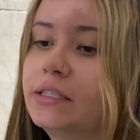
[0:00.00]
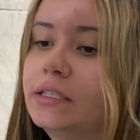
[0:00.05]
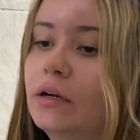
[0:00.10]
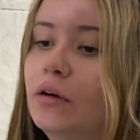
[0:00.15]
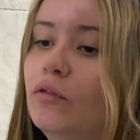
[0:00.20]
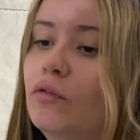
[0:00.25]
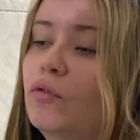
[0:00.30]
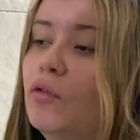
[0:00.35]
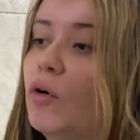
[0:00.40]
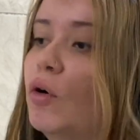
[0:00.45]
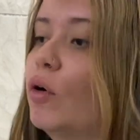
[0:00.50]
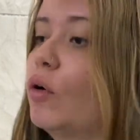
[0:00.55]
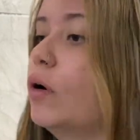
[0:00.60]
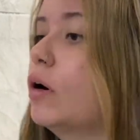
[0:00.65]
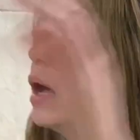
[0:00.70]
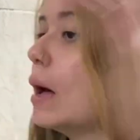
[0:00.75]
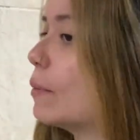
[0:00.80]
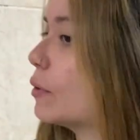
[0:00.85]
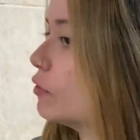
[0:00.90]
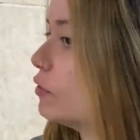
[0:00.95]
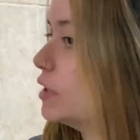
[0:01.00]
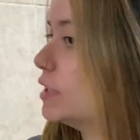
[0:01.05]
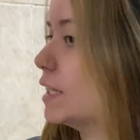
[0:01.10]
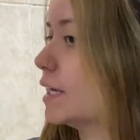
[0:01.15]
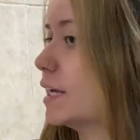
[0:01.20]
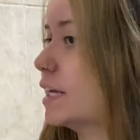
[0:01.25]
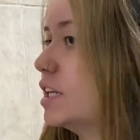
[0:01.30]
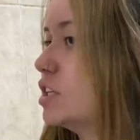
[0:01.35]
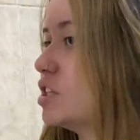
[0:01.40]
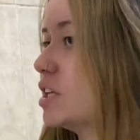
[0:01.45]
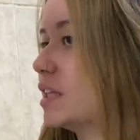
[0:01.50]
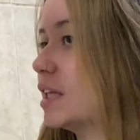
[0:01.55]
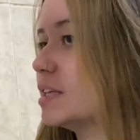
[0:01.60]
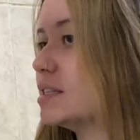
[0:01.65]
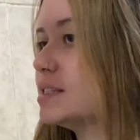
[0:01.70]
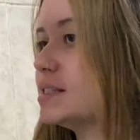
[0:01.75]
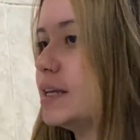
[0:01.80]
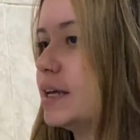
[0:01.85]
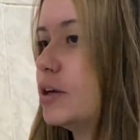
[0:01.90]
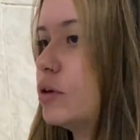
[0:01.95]
Então eu vou aproveitar que ele já tá
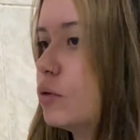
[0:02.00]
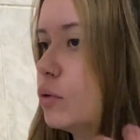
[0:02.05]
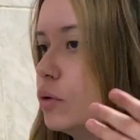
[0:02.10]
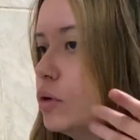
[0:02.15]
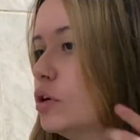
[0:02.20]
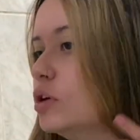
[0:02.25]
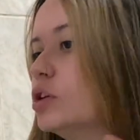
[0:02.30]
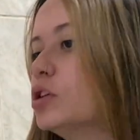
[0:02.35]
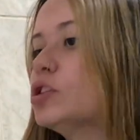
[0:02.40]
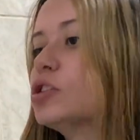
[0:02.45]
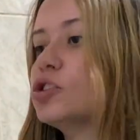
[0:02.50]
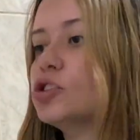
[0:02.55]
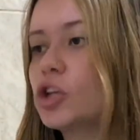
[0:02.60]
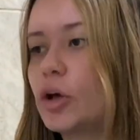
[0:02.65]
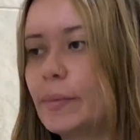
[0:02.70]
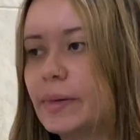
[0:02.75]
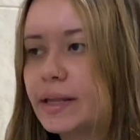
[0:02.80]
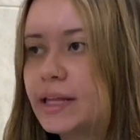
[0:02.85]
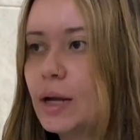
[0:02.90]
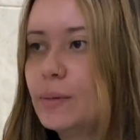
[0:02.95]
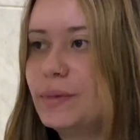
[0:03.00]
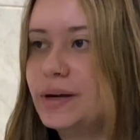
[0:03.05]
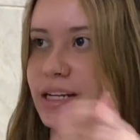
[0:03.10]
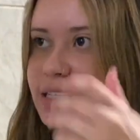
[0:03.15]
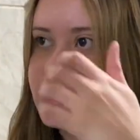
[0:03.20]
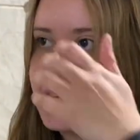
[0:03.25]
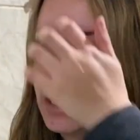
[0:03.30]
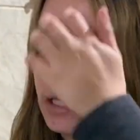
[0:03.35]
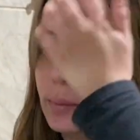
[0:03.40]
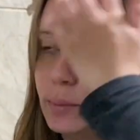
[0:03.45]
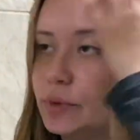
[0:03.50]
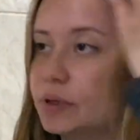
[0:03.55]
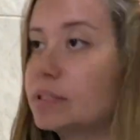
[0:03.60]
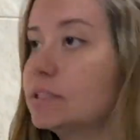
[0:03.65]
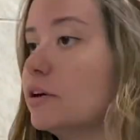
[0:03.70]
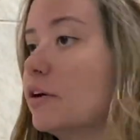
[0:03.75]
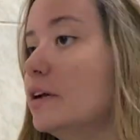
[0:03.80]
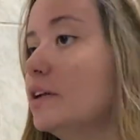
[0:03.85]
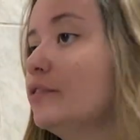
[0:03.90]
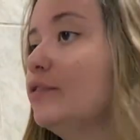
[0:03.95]
seco só pra dar uma alisada,
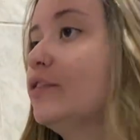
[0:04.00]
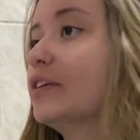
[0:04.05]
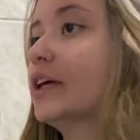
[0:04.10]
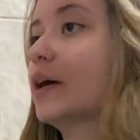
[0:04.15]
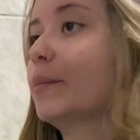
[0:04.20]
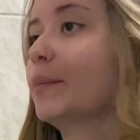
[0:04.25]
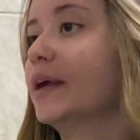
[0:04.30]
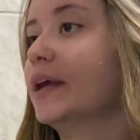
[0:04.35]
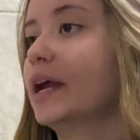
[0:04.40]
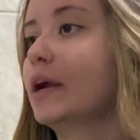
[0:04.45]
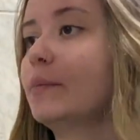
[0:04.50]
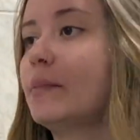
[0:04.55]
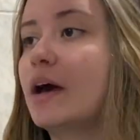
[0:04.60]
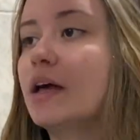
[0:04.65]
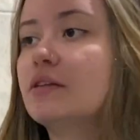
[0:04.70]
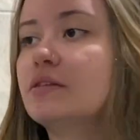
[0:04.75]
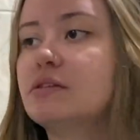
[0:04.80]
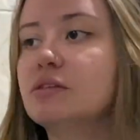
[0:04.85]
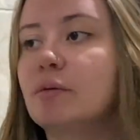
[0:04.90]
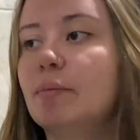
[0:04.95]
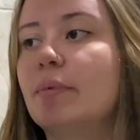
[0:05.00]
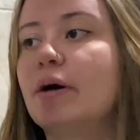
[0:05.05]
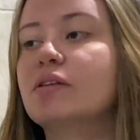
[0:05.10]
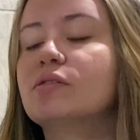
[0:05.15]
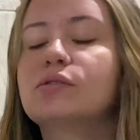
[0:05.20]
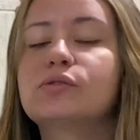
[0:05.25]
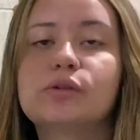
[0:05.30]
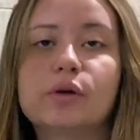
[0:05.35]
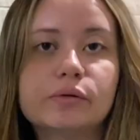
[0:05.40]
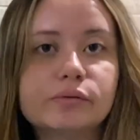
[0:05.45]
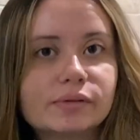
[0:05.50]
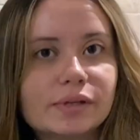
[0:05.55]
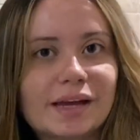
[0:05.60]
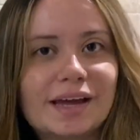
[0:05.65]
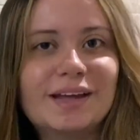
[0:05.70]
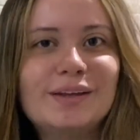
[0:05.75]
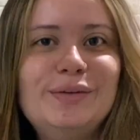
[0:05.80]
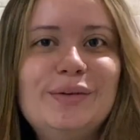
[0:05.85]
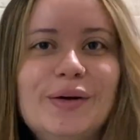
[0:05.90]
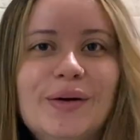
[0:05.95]
porque olha, fica bem armado se eu passo só o
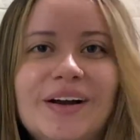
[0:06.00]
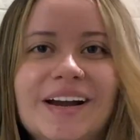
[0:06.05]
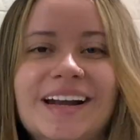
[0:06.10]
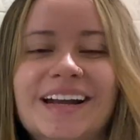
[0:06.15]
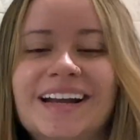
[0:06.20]
secador.